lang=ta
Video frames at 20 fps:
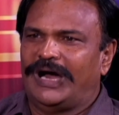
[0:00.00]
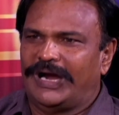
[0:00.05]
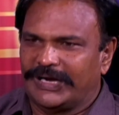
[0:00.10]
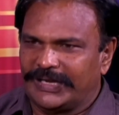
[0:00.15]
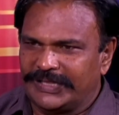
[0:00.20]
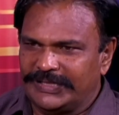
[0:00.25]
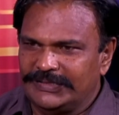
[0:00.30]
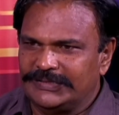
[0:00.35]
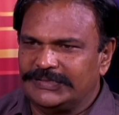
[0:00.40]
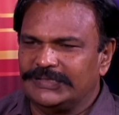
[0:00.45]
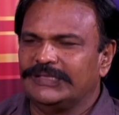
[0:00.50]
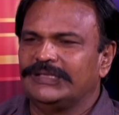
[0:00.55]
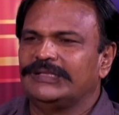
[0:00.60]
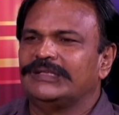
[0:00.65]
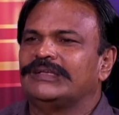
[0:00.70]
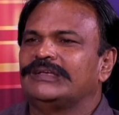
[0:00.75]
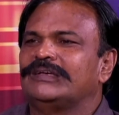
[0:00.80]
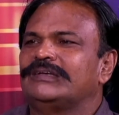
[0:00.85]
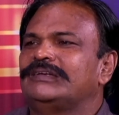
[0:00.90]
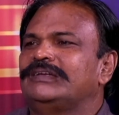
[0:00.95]
அனைத்து
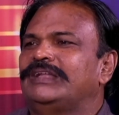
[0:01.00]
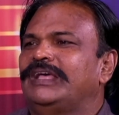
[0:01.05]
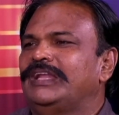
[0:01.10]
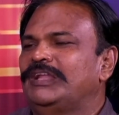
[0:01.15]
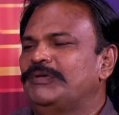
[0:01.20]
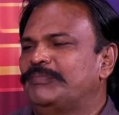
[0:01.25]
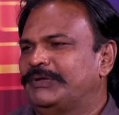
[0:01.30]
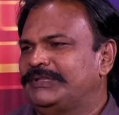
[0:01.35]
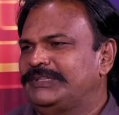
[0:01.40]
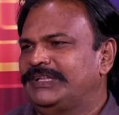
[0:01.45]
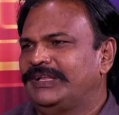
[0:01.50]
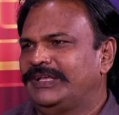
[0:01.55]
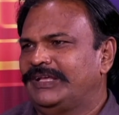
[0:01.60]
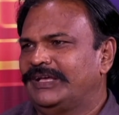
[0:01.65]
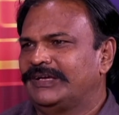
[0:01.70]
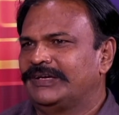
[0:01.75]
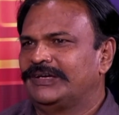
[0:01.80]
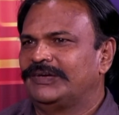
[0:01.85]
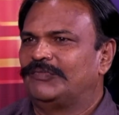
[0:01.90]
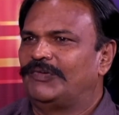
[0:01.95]
டெய்லி
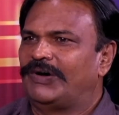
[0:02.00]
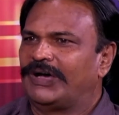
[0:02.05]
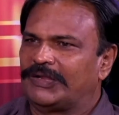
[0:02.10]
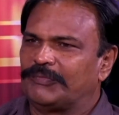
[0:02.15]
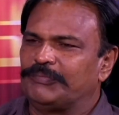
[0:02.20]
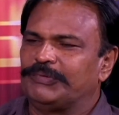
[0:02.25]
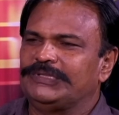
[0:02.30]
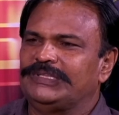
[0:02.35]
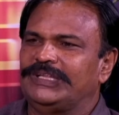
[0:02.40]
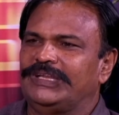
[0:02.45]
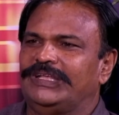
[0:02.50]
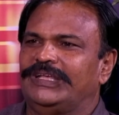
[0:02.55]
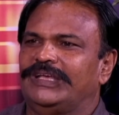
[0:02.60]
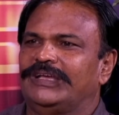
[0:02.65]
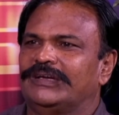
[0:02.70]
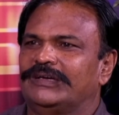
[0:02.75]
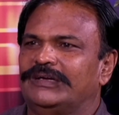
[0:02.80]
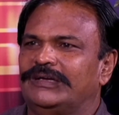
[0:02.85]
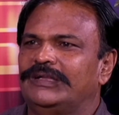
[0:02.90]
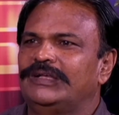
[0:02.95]
பத்திரிகைகள் வார
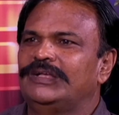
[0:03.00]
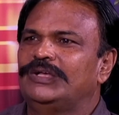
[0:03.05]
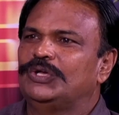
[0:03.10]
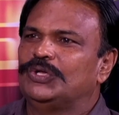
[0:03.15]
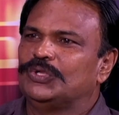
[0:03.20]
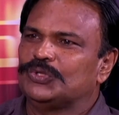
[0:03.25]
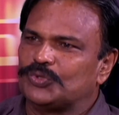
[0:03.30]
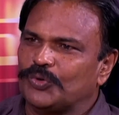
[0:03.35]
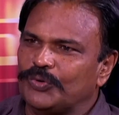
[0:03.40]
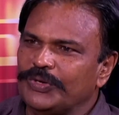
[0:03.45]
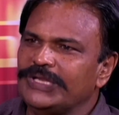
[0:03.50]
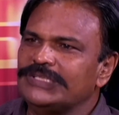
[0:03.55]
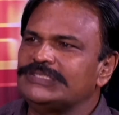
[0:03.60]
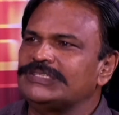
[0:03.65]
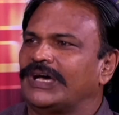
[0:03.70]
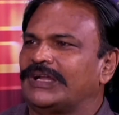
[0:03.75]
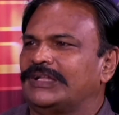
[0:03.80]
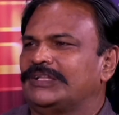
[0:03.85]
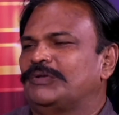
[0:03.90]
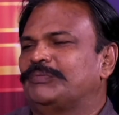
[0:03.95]
பத்திரிகைகள் தொழில்
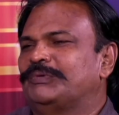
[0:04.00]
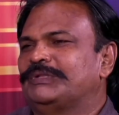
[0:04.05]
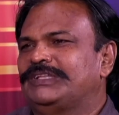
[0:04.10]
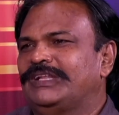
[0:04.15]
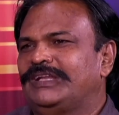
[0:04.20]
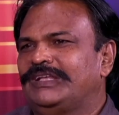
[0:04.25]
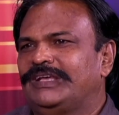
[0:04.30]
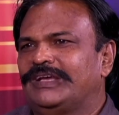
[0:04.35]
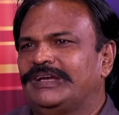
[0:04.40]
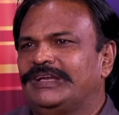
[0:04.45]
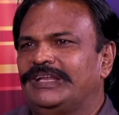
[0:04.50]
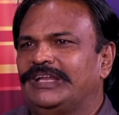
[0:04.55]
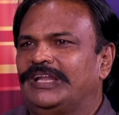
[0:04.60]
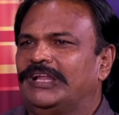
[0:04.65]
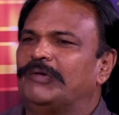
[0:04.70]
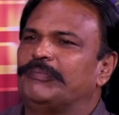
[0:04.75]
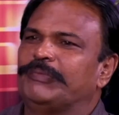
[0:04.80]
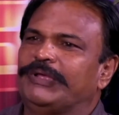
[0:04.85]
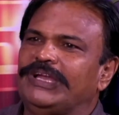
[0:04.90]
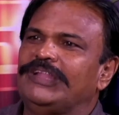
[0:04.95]
சார்ந்த பத்திரிகைகள்
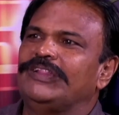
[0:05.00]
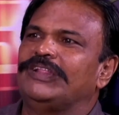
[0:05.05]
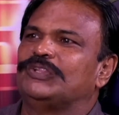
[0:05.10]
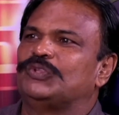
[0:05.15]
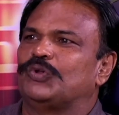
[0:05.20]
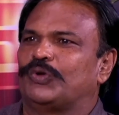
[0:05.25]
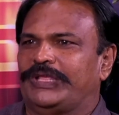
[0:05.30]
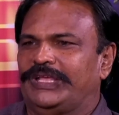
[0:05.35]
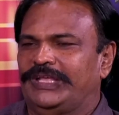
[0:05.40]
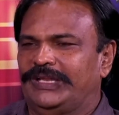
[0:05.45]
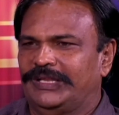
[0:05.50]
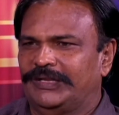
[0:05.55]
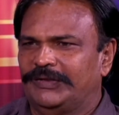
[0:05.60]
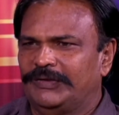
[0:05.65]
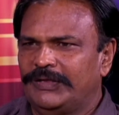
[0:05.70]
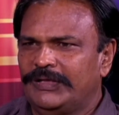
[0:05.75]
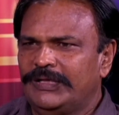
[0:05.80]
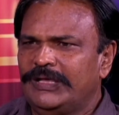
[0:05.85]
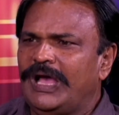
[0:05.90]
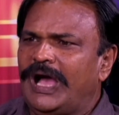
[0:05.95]
எல்லாம் எழுத தொடங்கினேன்
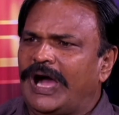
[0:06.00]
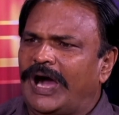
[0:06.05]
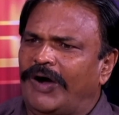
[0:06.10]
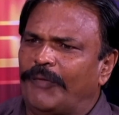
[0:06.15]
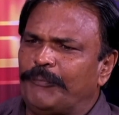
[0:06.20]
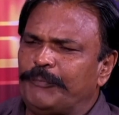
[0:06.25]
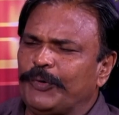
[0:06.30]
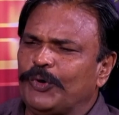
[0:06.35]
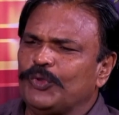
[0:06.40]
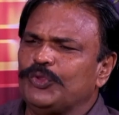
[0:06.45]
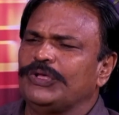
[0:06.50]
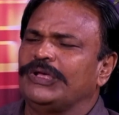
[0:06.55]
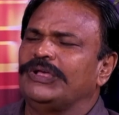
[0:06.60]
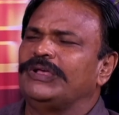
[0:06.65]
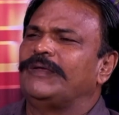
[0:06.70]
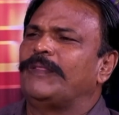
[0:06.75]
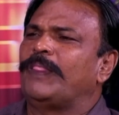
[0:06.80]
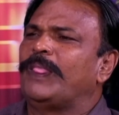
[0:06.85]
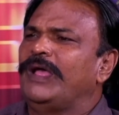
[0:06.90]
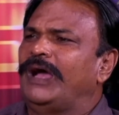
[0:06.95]
அப்போது
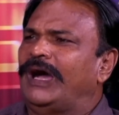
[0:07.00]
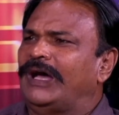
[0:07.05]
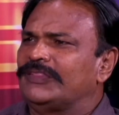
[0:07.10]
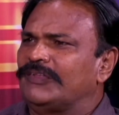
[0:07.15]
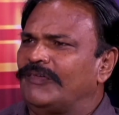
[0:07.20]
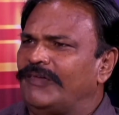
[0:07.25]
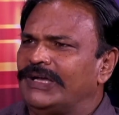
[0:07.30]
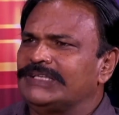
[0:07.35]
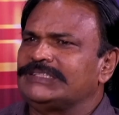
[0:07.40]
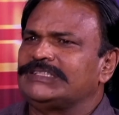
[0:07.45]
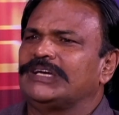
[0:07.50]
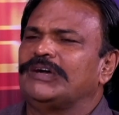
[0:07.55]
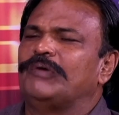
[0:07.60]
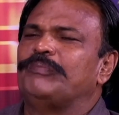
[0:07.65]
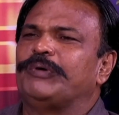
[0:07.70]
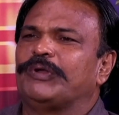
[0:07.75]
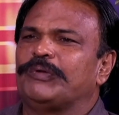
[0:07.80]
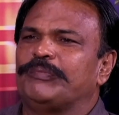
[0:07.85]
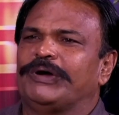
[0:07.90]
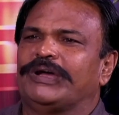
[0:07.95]
அந்த வாசக
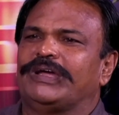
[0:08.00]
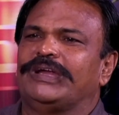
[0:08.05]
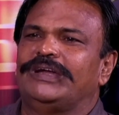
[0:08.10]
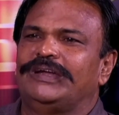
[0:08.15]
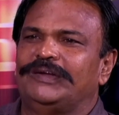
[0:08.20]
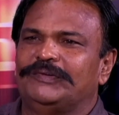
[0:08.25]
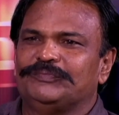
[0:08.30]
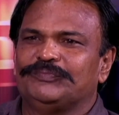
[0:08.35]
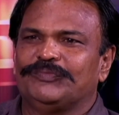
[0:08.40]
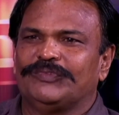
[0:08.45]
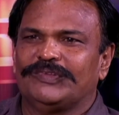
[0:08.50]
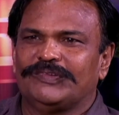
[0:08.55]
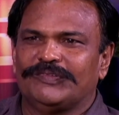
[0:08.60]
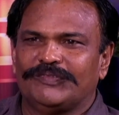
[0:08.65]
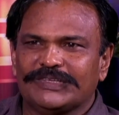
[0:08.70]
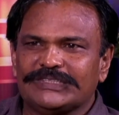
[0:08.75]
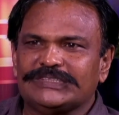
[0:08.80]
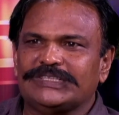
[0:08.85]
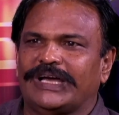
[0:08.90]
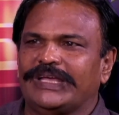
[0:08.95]
பெருமக்கள்
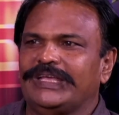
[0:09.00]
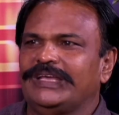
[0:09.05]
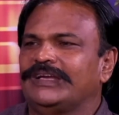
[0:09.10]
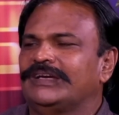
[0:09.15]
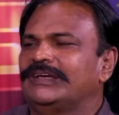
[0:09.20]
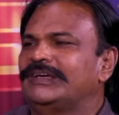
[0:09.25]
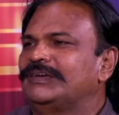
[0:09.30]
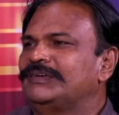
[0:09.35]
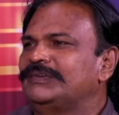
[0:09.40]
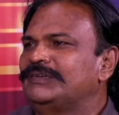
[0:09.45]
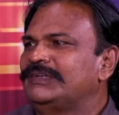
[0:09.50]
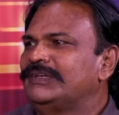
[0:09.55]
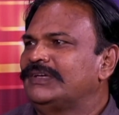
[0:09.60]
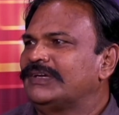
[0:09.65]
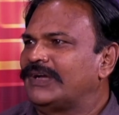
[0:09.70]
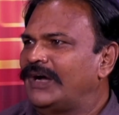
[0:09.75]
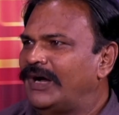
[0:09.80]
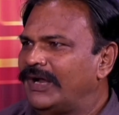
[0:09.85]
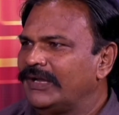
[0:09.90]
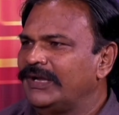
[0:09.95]
விவசாயிகள்
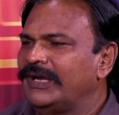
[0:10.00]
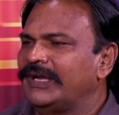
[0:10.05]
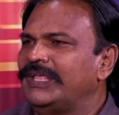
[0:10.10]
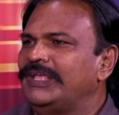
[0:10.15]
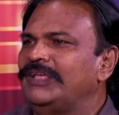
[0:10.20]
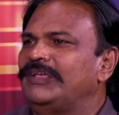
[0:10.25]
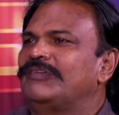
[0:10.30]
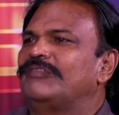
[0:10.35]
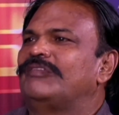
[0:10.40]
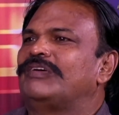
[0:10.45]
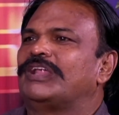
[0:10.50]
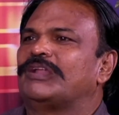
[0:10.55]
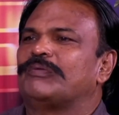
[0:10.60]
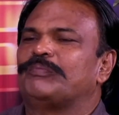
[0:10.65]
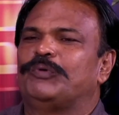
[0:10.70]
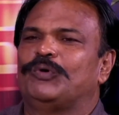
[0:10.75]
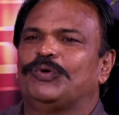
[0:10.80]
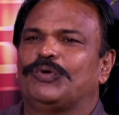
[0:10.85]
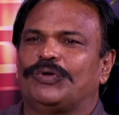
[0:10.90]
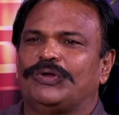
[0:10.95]
கால்நடை
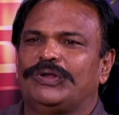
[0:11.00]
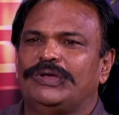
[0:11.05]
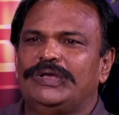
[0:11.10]
வளர்ப்போர்